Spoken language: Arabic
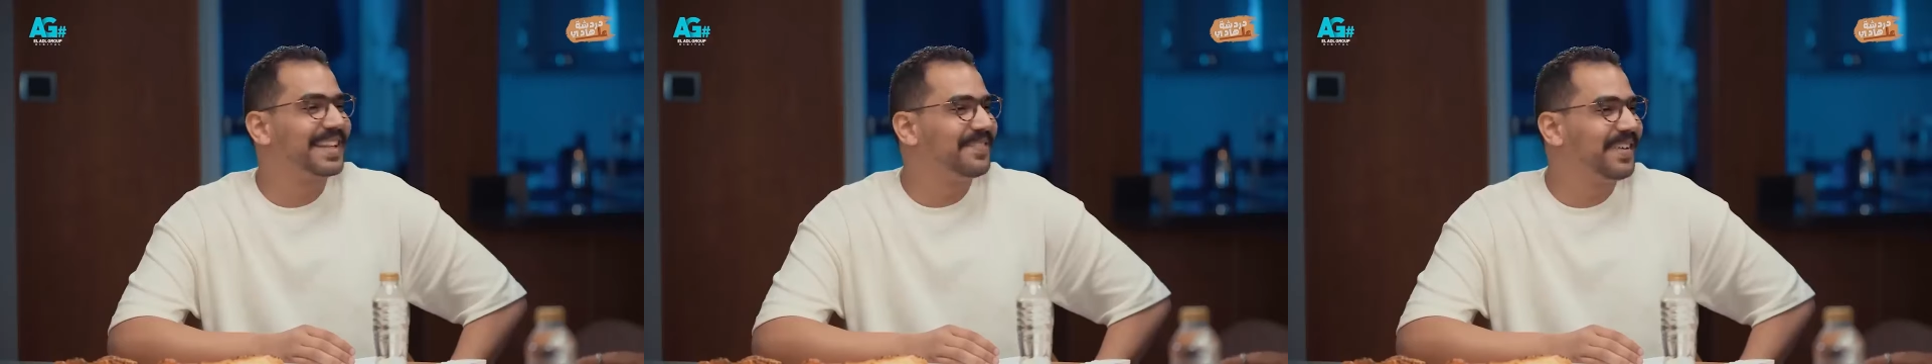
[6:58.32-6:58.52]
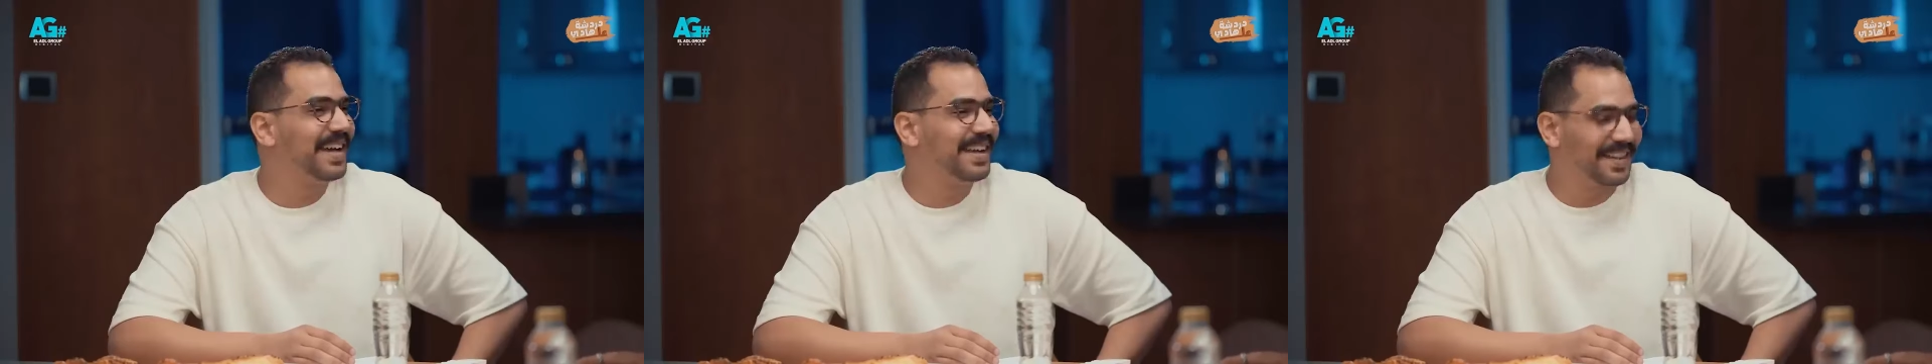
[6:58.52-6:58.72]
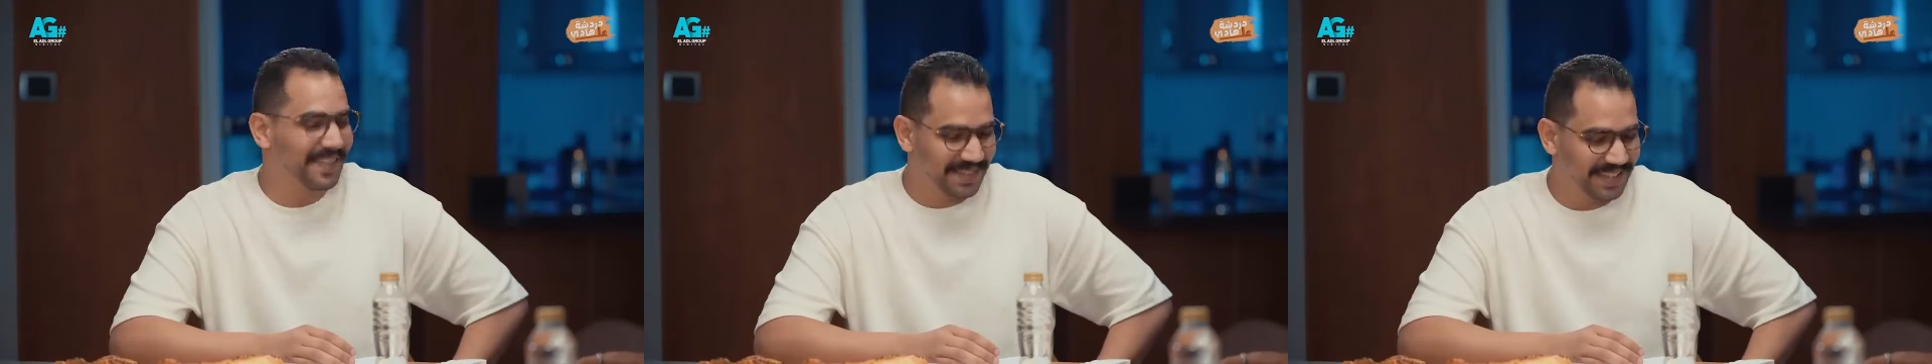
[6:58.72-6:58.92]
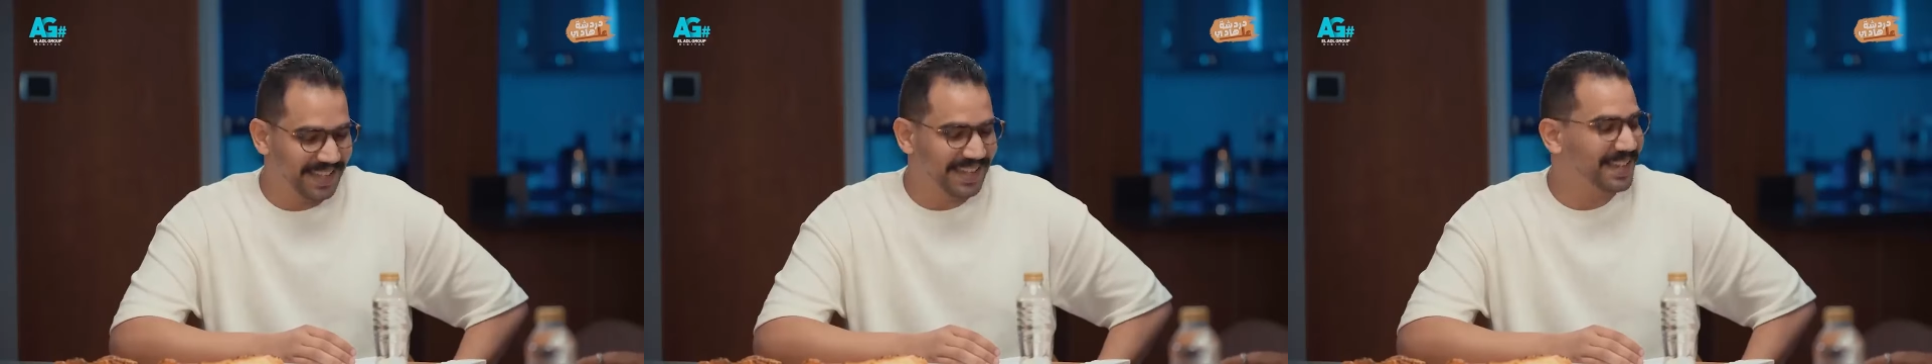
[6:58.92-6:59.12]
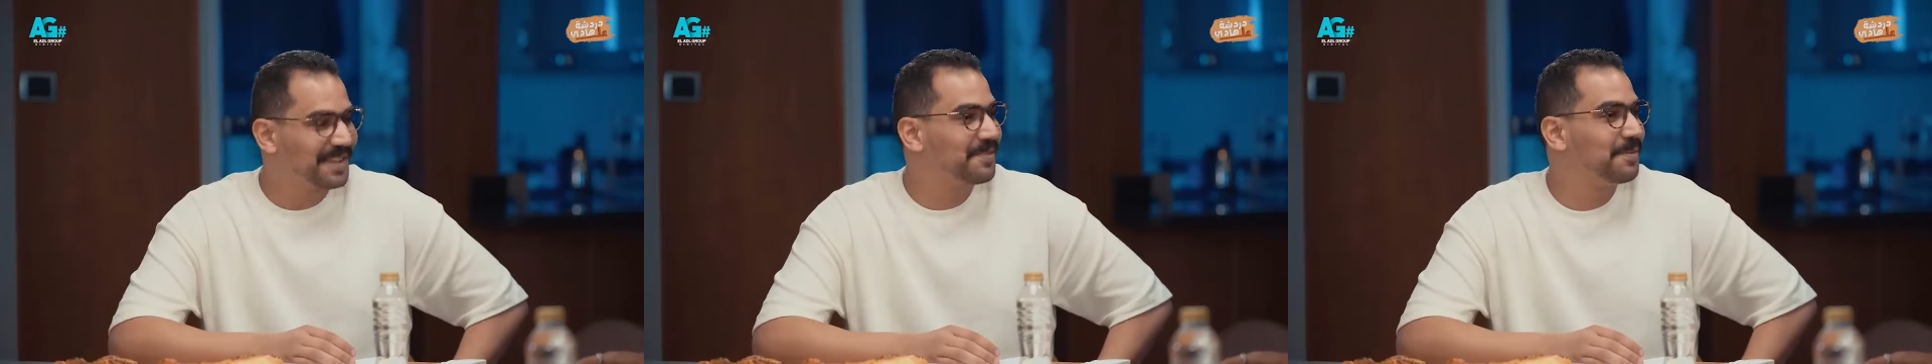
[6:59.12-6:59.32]
بقى انا كنت
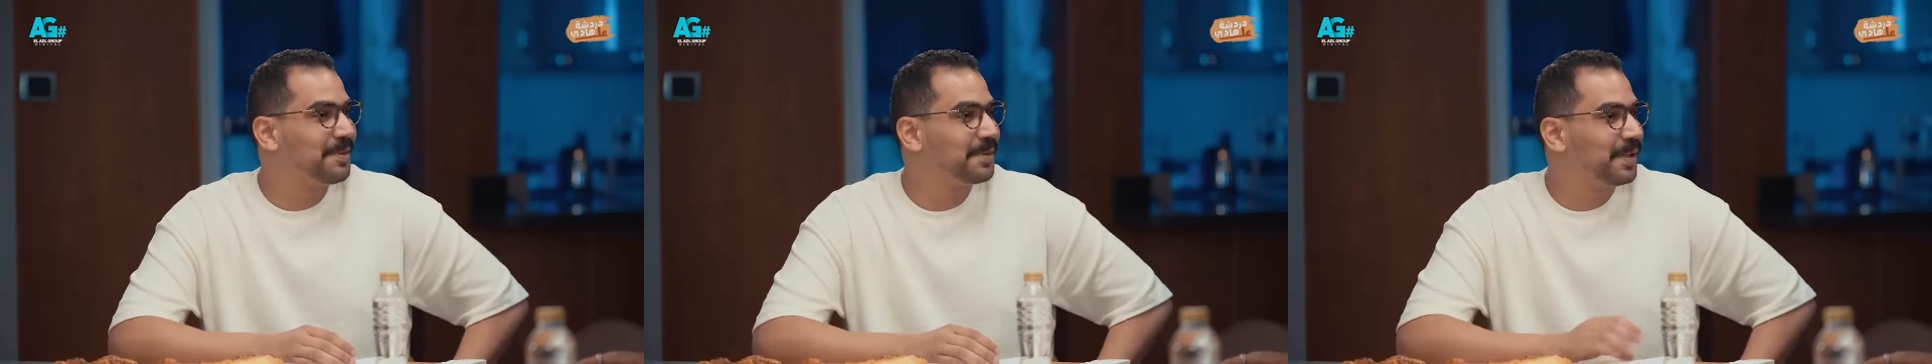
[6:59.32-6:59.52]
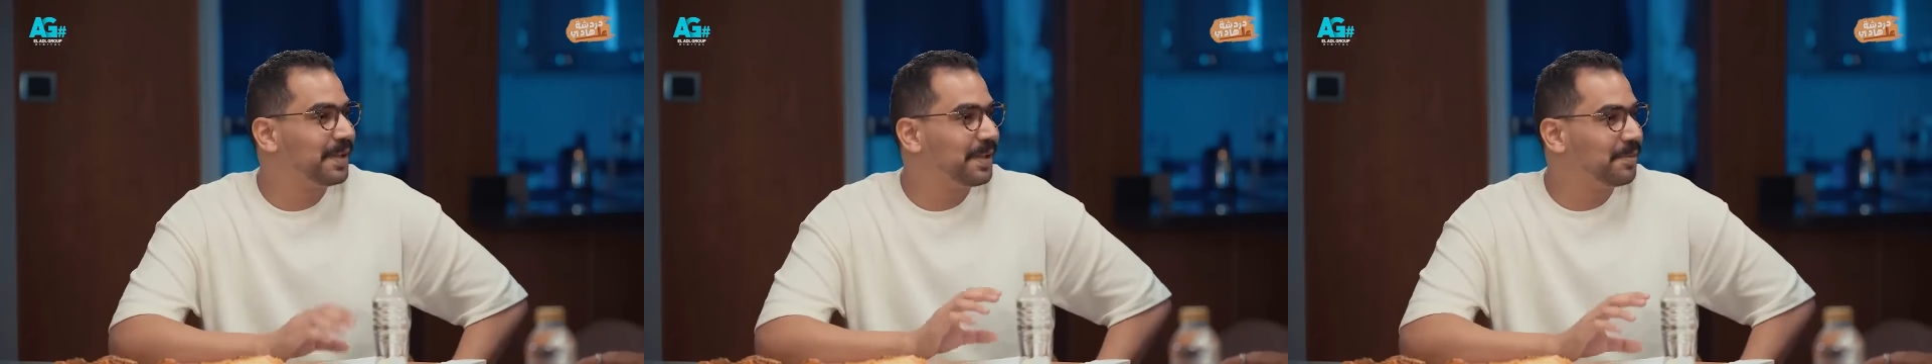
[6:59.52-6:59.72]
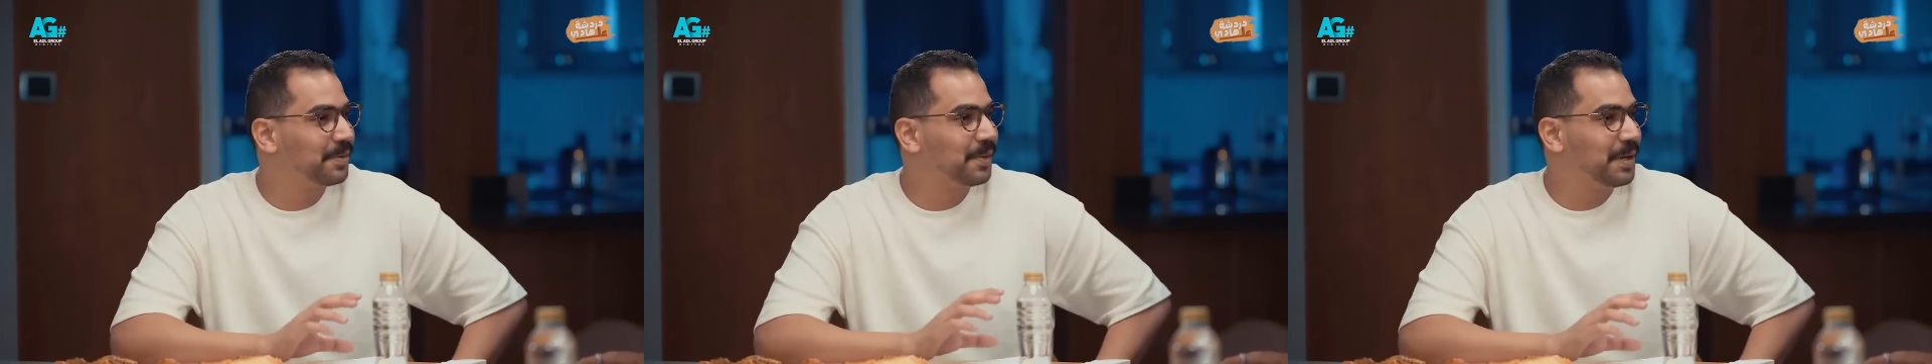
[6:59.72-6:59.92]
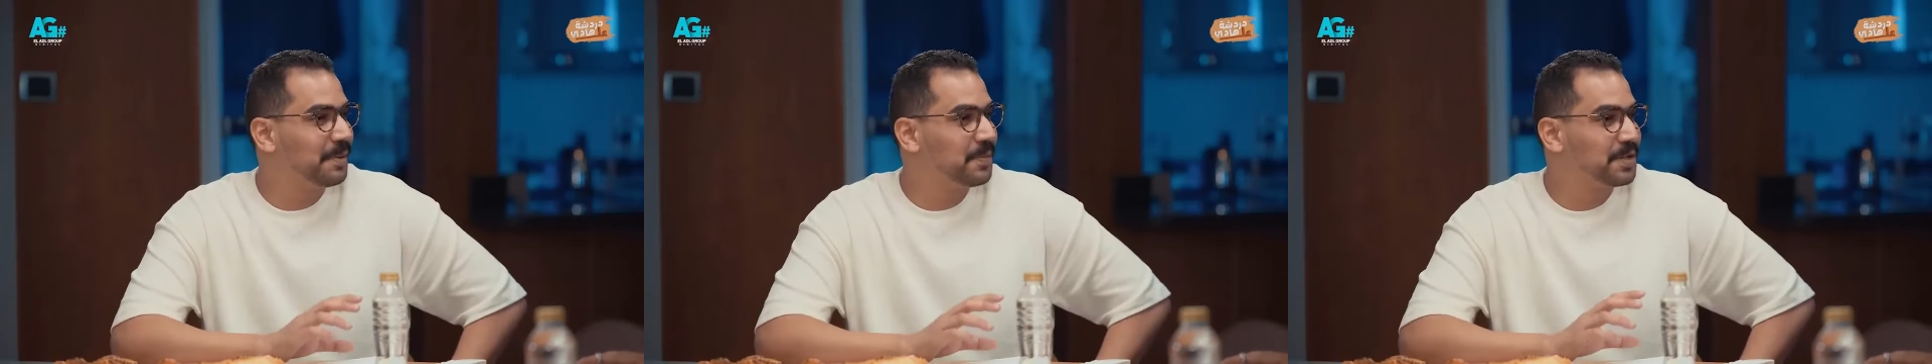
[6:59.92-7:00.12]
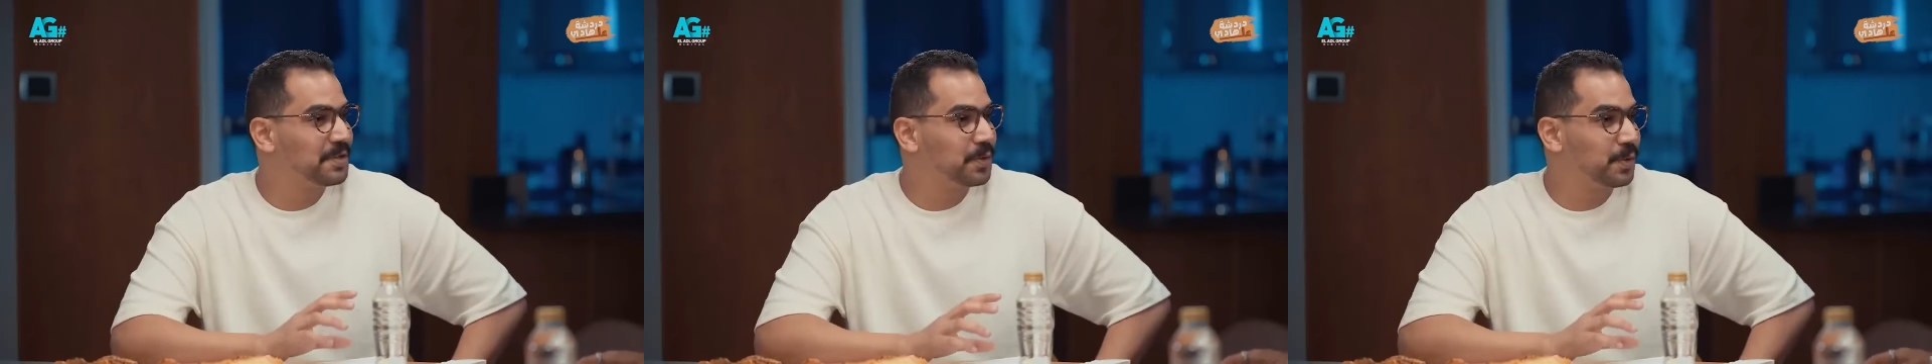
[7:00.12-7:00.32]
اكلمك في الموضوع ده موضوع
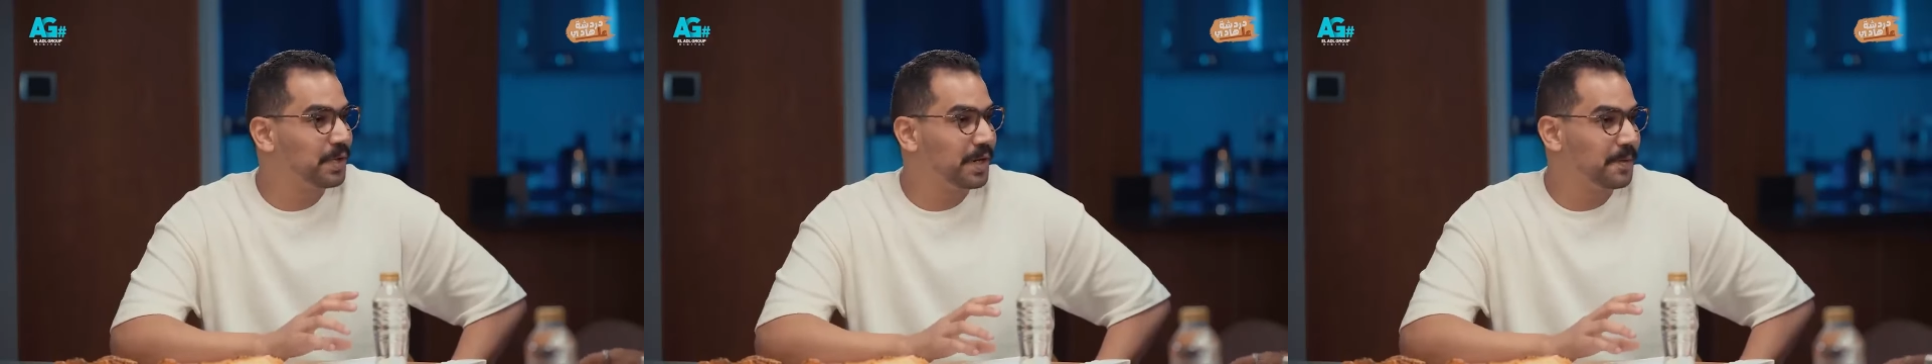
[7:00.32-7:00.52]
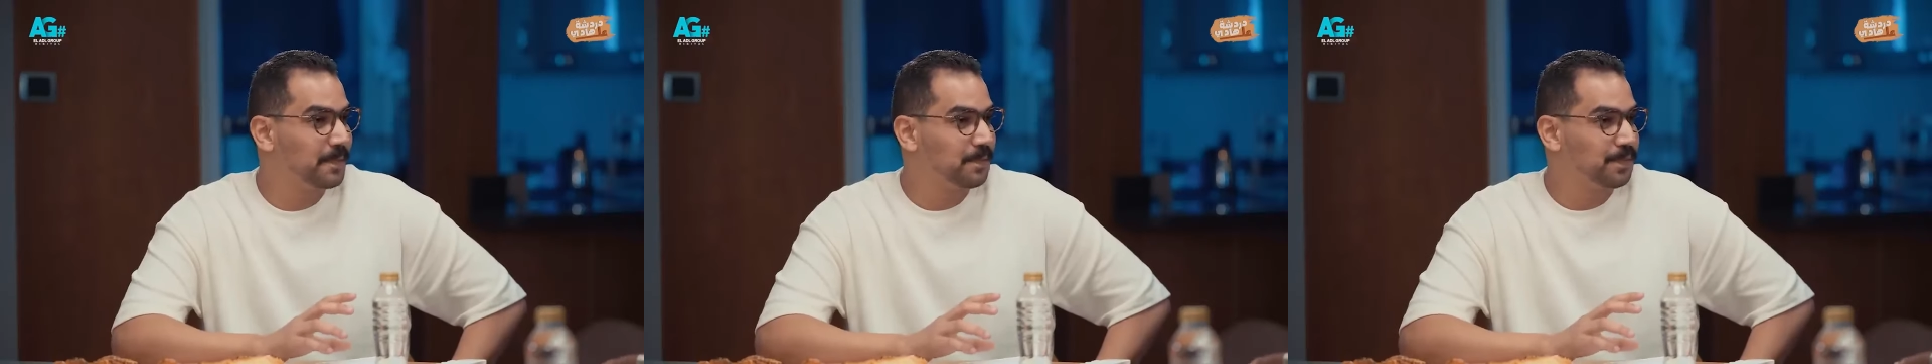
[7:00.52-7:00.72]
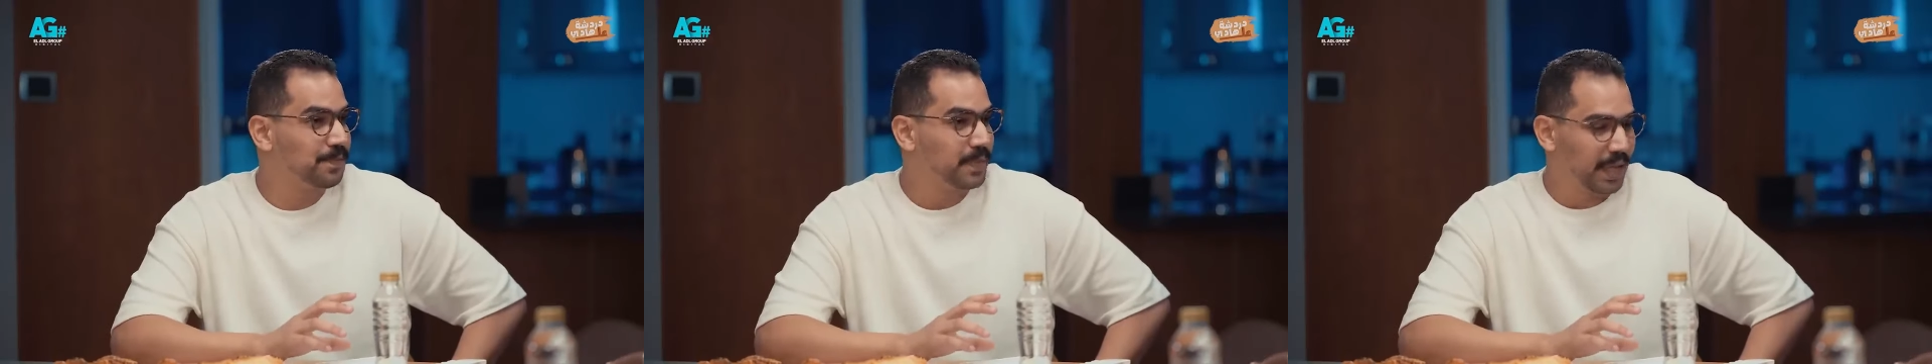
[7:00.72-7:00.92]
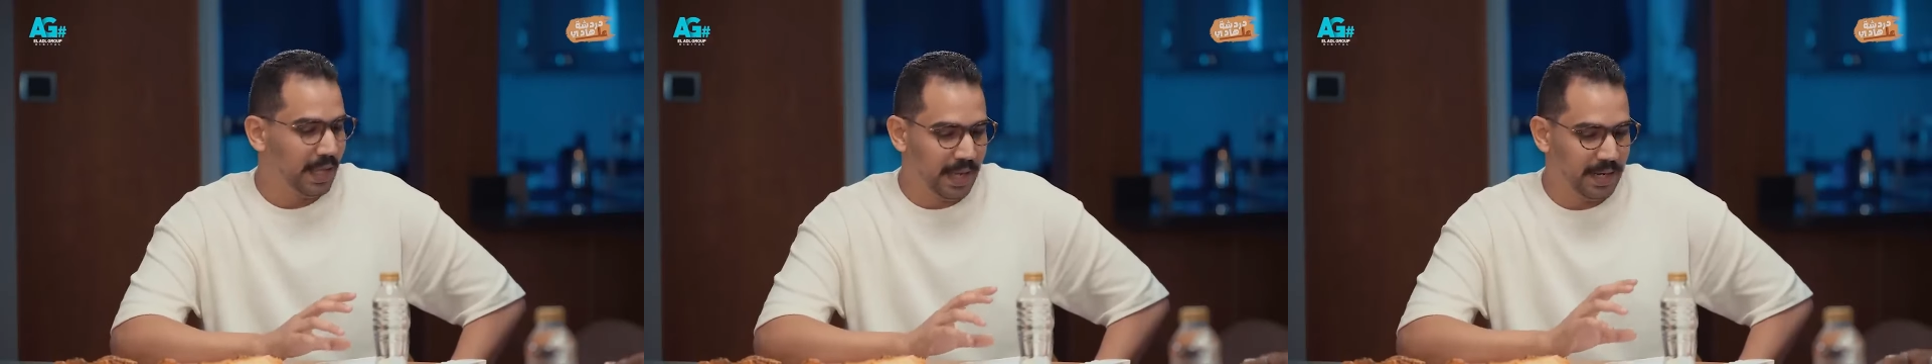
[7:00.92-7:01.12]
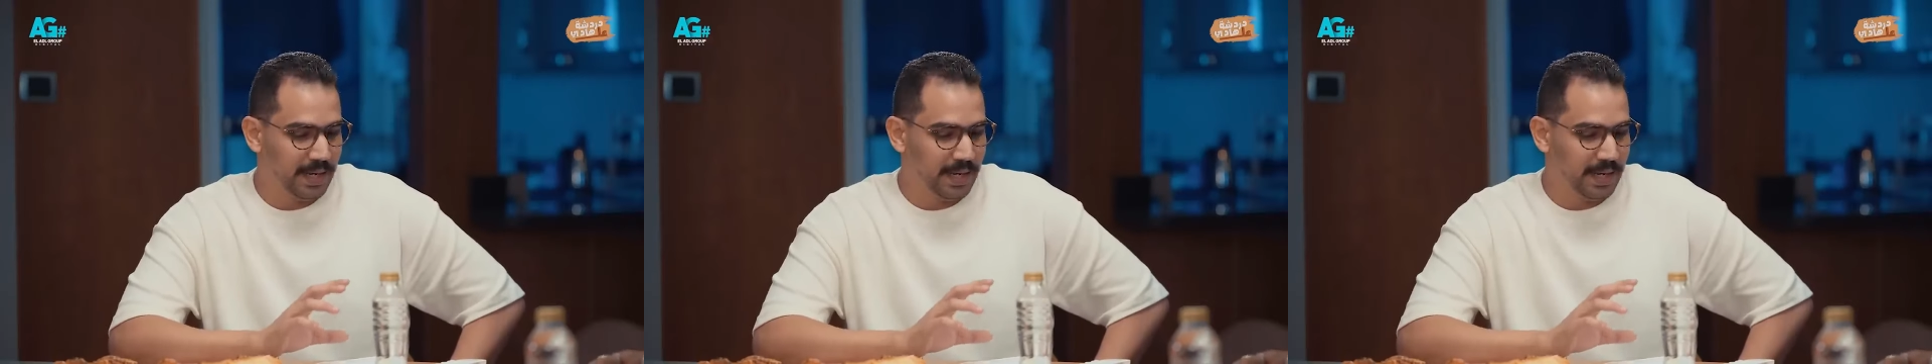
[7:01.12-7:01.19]
البيرسونا اه